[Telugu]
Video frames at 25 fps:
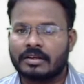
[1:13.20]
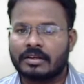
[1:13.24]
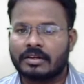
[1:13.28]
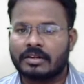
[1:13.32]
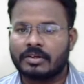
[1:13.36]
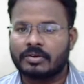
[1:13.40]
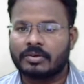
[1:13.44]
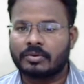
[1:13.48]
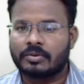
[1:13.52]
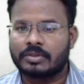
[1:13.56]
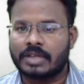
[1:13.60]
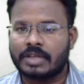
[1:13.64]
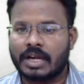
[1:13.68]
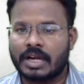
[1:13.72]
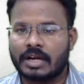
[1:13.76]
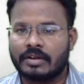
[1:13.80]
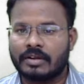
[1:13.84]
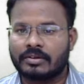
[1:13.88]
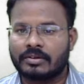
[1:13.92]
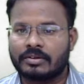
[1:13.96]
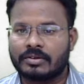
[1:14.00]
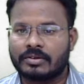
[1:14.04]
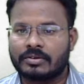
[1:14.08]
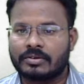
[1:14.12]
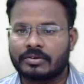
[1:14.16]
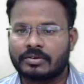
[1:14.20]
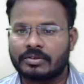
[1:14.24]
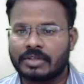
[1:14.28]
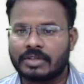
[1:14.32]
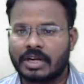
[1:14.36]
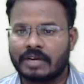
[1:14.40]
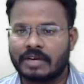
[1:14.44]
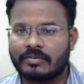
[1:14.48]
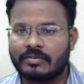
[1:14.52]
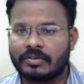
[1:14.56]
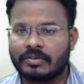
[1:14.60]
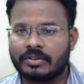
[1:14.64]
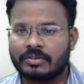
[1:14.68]
టూ థర్డ్ టూ
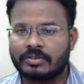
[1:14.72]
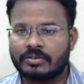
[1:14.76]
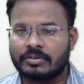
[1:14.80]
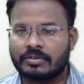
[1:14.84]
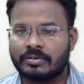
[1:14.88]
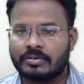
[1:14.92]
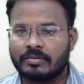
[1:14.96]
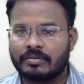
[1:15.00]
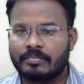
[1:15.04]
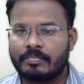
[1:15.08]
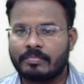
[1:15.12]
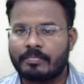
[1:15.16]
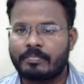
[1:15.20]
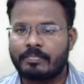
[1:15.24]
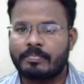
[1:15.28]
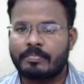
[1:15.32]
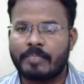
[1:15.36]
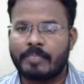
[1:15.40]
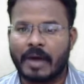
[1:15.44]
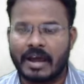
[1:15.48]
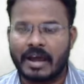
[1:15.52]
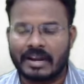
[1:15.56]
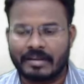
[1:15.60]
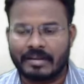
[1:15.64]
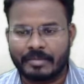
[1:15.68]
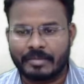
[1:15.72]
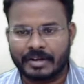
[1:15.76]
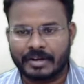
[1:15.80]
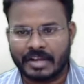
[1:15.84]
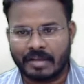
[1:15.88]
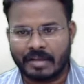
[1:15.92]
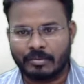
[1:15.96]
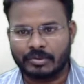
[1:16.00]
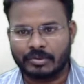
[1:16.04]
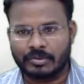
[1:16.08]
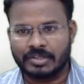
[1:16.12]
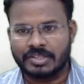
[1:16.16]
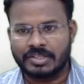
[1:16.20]
థర్డ్ వంతు పార్లమెంట్
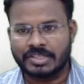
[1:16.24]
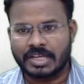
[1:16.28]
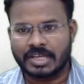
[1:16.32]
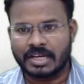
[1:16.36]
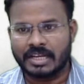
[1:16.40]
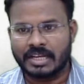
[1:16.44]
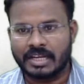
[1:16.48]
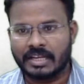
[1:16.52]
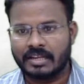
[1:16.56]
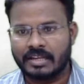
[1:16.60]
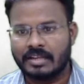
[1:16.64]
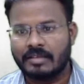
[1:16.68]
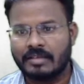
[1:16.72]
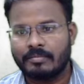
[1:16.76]
ఆమోదించాలి